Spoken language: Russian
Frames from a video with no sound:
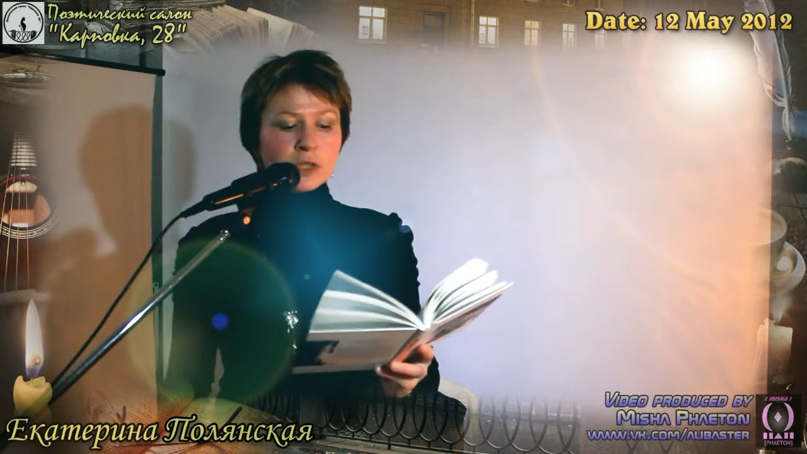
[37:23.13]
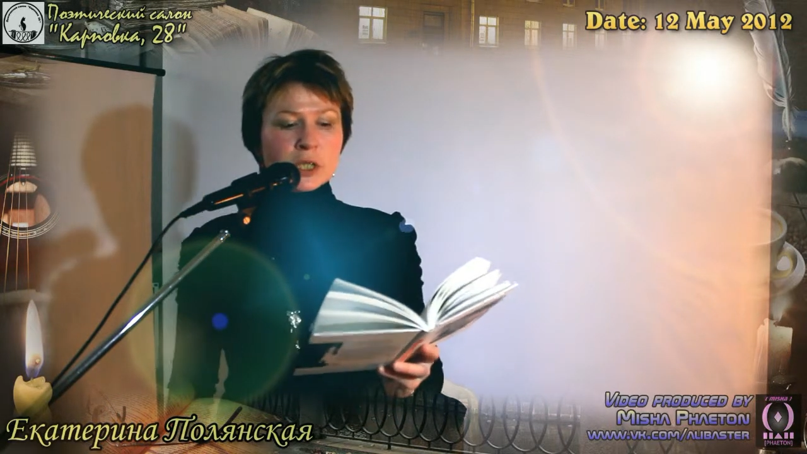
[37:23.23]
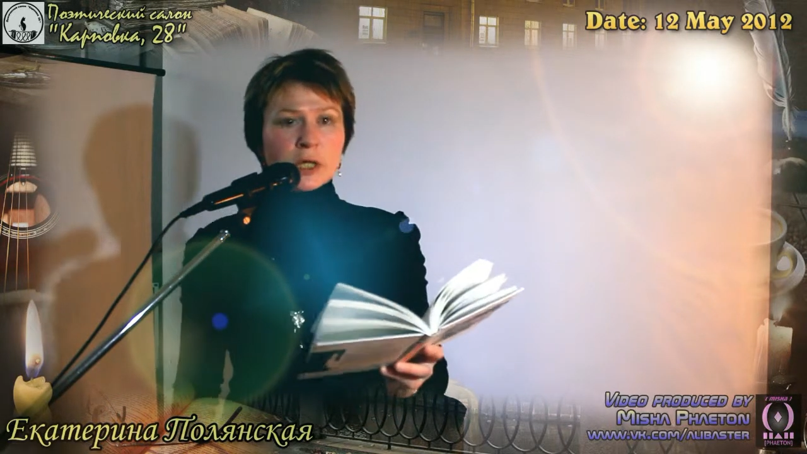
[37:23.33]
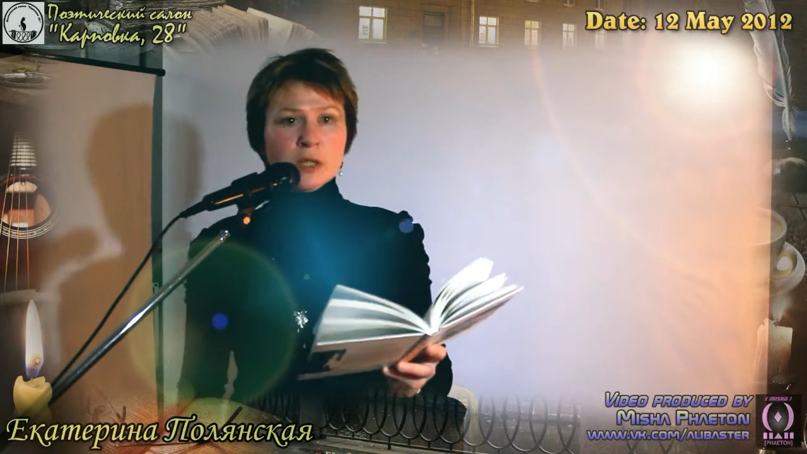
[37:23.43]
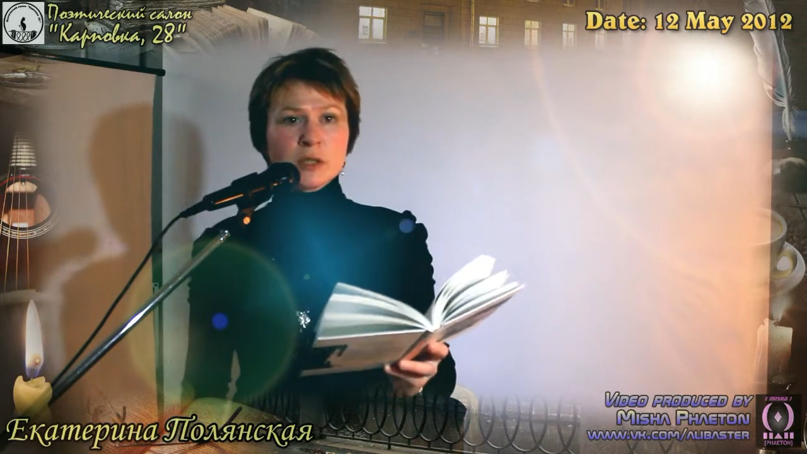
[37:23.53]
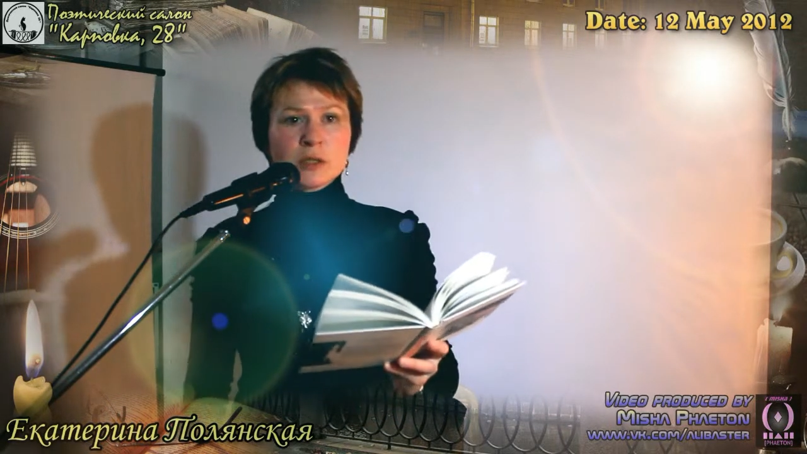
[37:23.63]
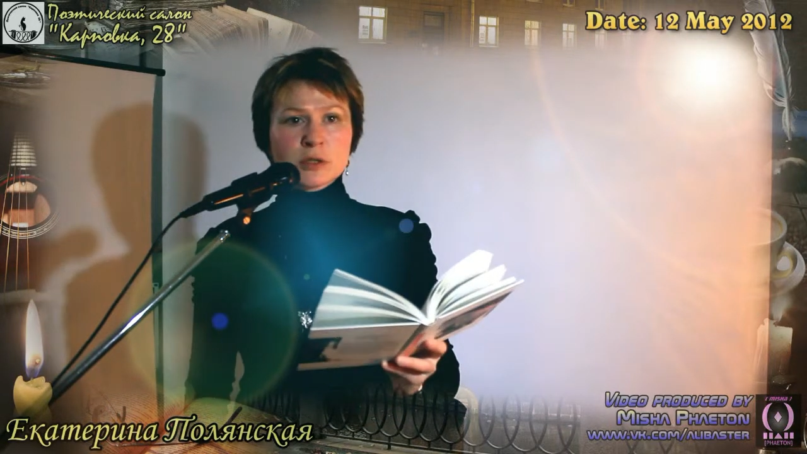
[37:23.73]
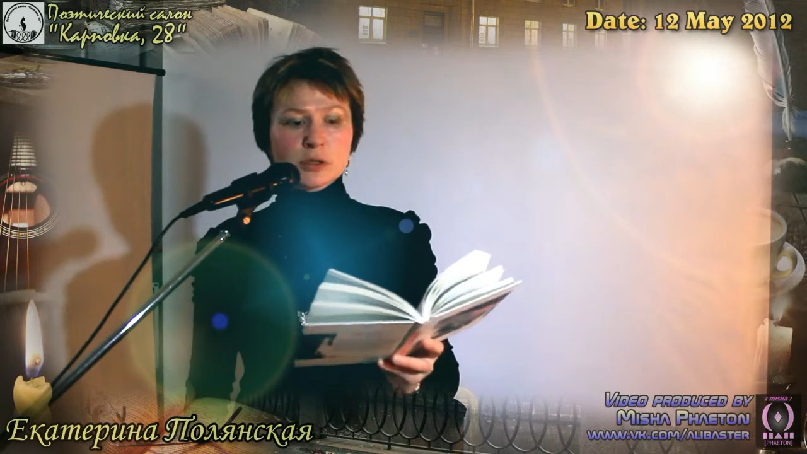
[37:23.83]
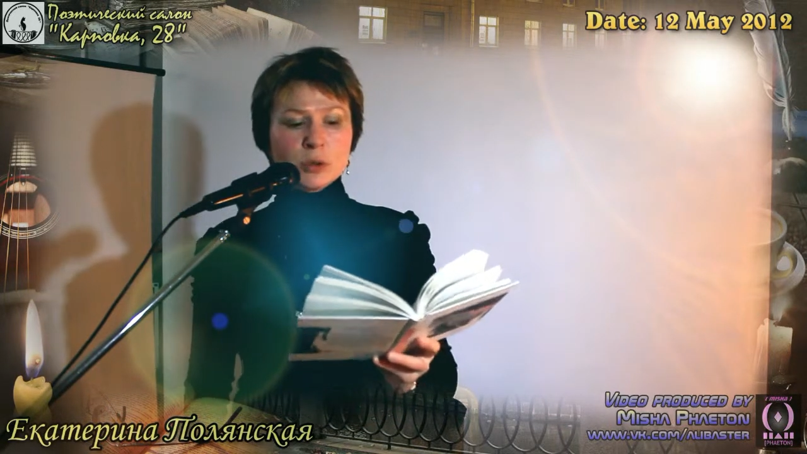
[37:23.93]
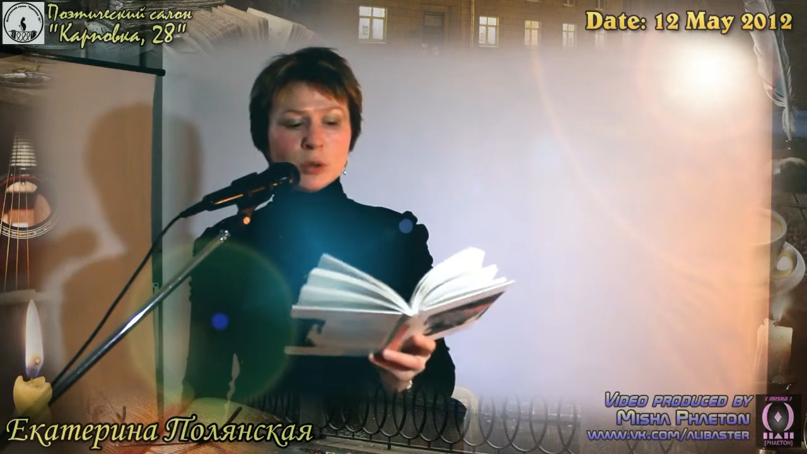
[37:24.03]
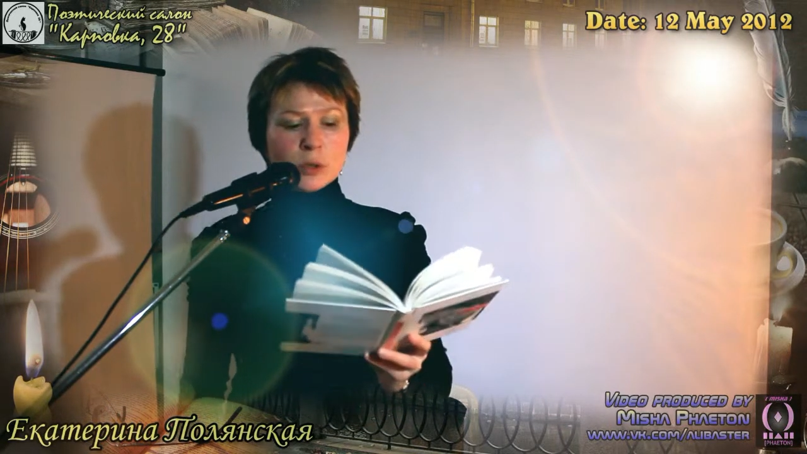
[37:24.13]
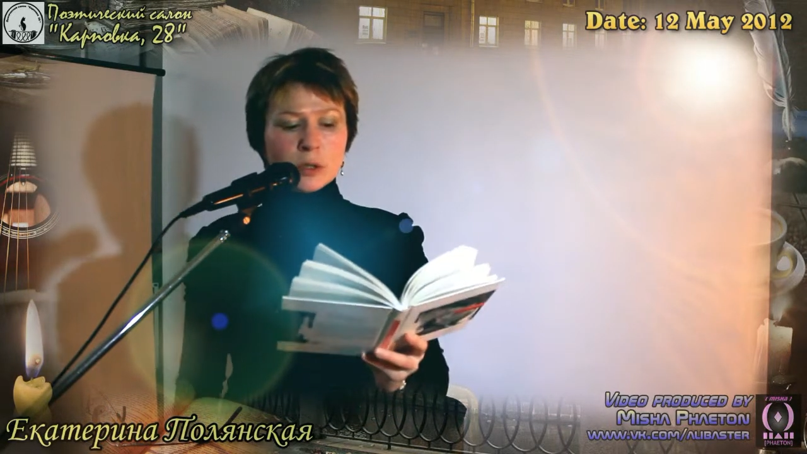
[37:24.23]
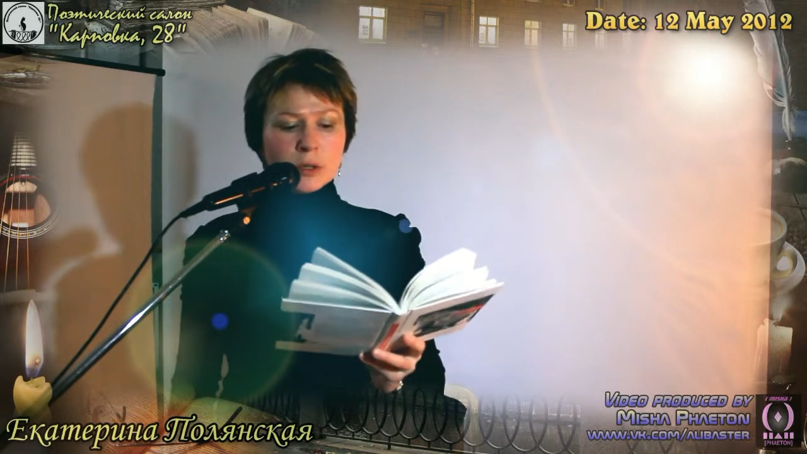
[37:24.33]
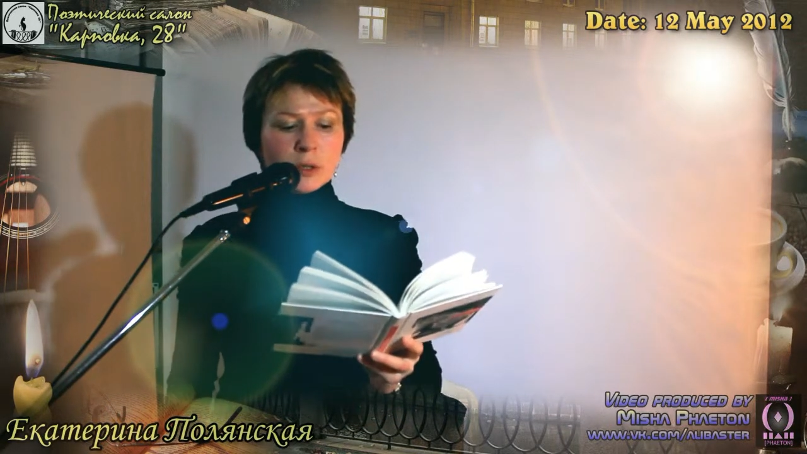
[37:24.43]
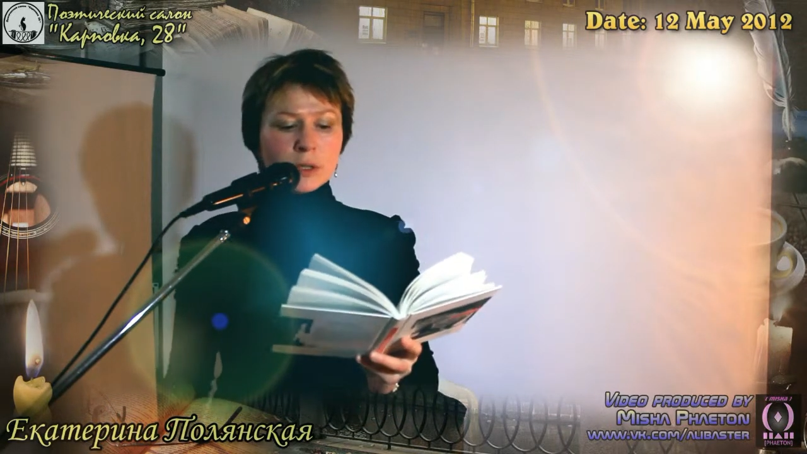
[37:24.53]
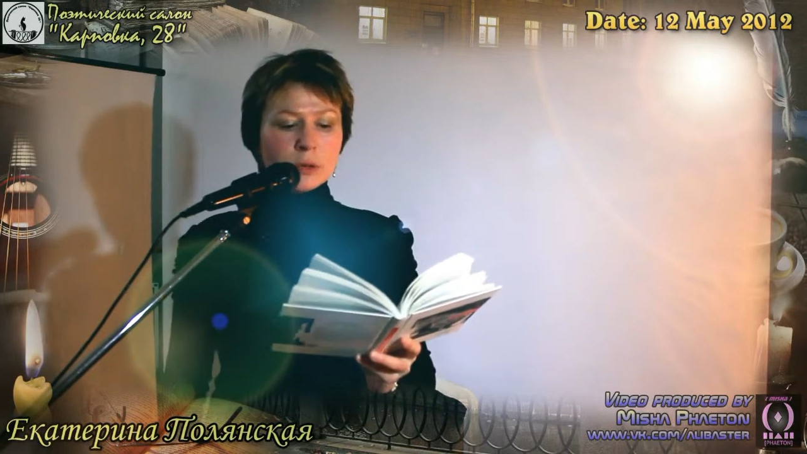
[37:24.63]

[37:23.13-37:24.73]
в шах сдох,